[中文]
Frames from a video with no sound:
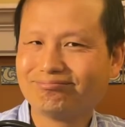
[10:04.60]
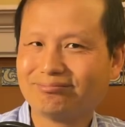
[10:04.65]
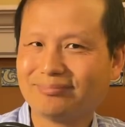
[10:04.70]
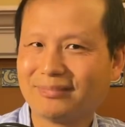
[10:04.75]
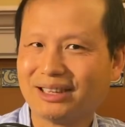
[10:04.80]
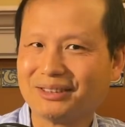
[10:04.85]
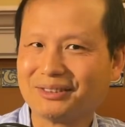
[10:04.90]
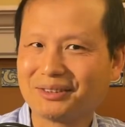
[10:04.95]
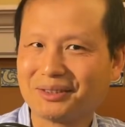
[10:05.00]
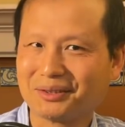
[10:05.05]

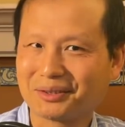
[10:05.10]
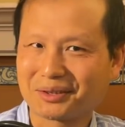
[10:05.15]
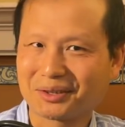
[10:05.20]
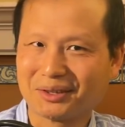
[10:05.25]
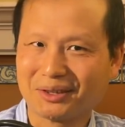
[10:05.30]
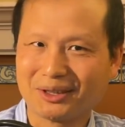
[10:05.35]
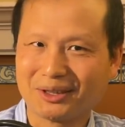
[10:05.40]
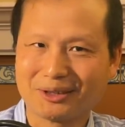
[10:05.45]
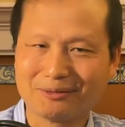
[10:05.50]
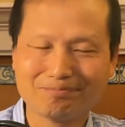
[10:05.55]
啊，其
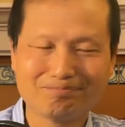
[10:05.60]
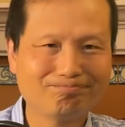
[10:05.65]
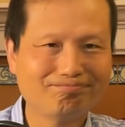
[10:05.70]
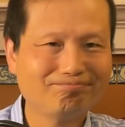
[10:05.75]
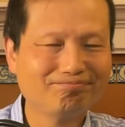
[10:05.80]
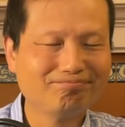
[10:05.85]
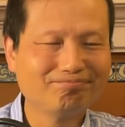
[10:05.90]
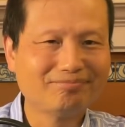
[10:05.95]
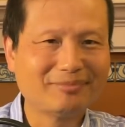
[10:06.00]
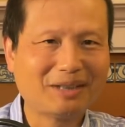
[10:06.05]
实呢，
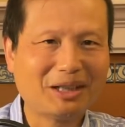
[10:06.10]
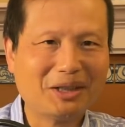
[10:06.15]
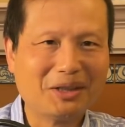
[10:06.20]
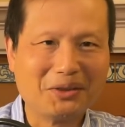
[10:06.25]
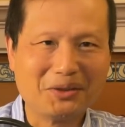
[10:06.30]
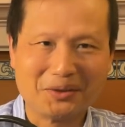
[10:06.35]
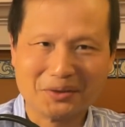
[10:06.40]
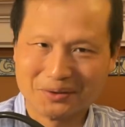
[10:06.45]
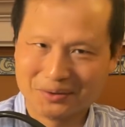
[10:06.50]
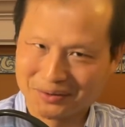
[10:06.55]

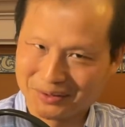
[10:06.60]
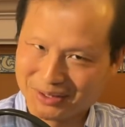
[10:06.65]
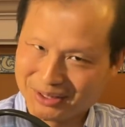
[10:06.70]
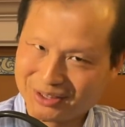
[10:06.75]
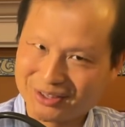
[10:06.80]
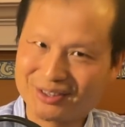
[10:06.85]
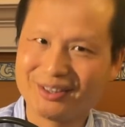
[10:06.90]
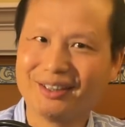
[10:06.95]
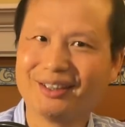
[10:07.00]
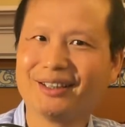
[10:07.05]
有一
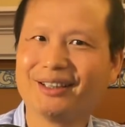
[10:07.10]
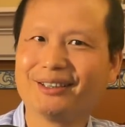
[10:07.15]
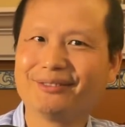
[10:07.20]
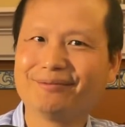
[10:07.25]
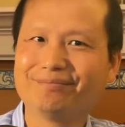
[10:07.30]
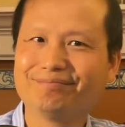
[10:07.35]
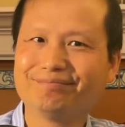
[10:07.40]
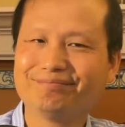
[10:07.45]
些呢，